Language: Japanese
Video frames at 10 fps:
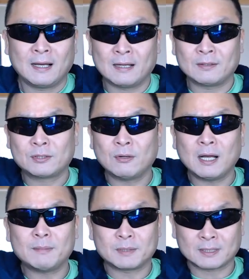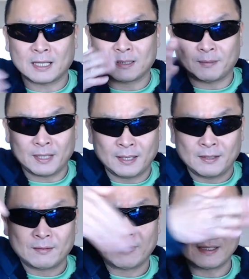あの障害物があってもね
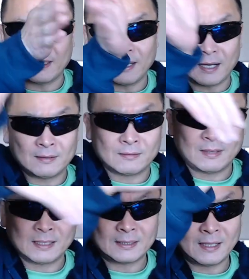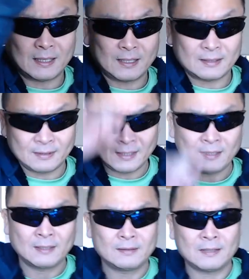こうやってあのこうやってね